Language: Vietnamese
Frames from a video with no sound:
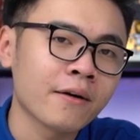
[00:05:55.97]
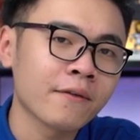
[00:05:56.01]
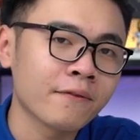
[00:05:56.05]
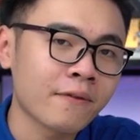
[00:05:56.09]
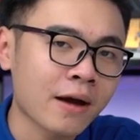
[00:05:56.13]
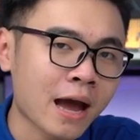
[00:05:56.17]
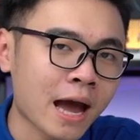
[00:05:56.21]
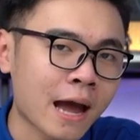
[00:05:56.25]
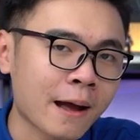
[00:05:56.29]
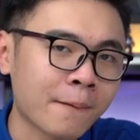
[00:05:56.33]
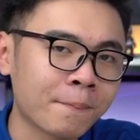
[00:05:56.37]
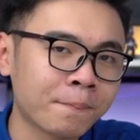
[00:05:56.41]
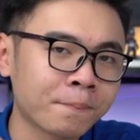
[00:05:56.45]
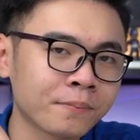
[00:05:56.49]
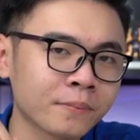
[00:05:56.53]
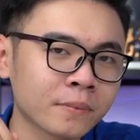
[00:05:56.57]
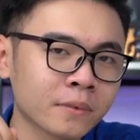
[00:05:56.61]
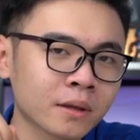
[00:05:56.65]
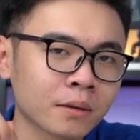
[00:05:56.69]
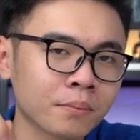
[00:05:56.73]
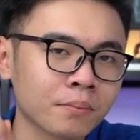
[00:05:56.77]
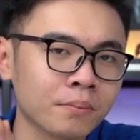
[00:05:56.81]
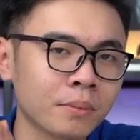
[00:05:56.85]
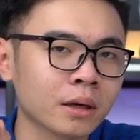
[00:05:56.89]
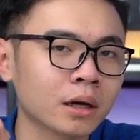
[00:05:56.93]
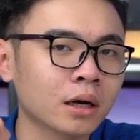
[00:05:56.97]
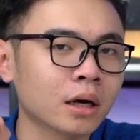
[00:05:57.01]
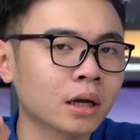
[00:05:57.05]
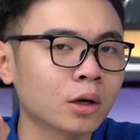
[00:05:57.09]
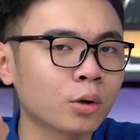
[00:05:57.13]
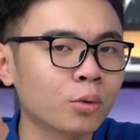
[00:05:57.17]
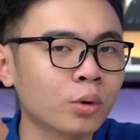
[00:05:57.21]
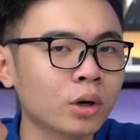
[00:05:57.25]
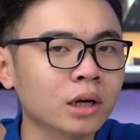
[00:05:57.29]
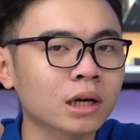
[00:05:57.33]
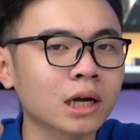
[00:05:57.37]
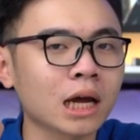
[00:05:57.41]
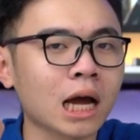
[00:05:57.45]
Và mình cần
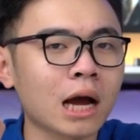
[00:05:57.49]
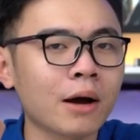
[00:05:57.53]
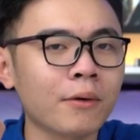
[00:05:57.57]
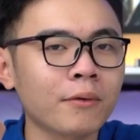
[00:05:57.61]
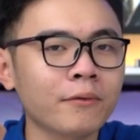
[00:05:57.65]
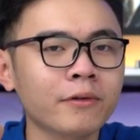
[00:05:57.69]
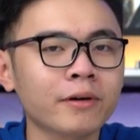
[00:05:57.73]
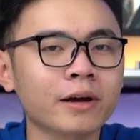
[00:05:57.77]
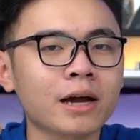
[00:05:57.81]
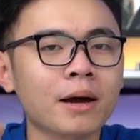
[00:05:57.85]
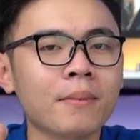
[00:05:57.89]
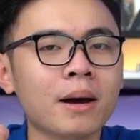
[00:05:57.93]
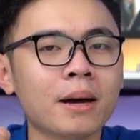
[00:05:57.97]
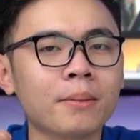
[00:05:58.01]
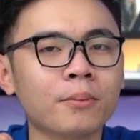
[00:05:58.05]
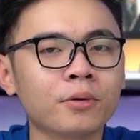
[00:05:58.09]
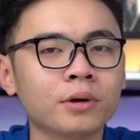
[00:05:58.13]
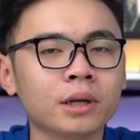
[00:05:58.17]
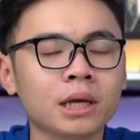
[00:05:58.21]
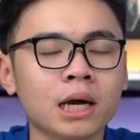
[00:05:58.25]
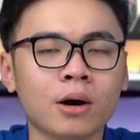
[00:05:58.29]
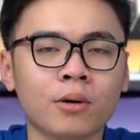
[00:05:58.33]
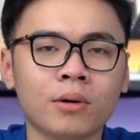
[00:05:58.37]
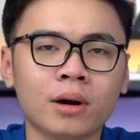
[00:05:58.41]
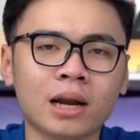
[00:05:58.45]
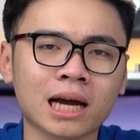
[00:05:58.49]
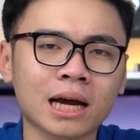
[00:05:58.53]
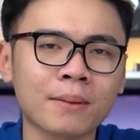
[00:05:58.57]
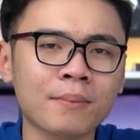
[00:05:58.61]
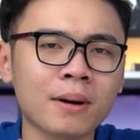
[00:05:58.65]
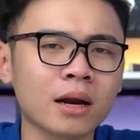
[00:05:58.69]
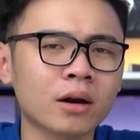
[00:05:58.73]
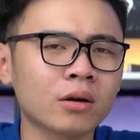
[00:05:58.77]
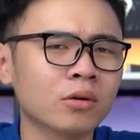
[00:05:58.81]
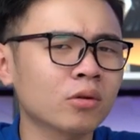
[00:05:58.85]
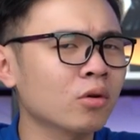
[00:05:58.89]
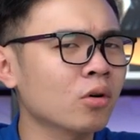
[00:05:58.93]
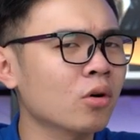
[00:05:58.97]
khuyến cáo với các bạn một điều là các
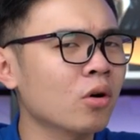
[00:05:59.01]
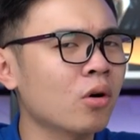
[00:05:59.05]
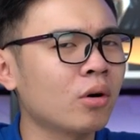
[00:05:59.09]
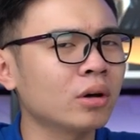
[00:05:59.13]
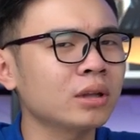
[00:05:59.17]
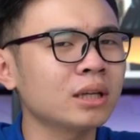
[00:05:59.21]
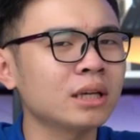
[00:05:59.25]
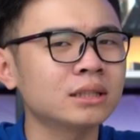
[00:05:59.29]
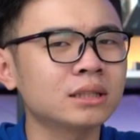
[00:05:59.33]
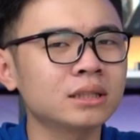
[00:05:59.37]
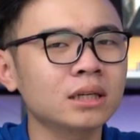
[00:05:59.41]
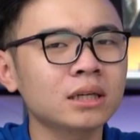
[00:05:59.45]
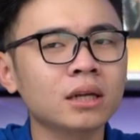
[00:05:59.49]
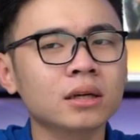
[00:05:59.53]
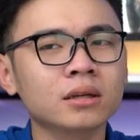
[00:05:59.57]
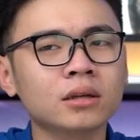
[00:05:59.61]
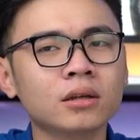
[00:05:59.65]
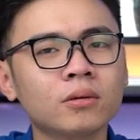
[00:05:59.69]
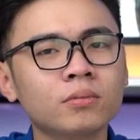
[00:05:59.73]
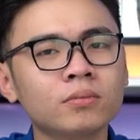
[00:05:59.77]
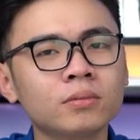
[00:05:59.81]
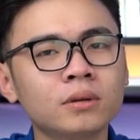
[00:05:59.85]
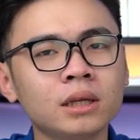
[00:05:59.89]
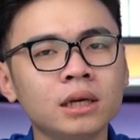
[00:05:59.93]
bạn có thể search được thông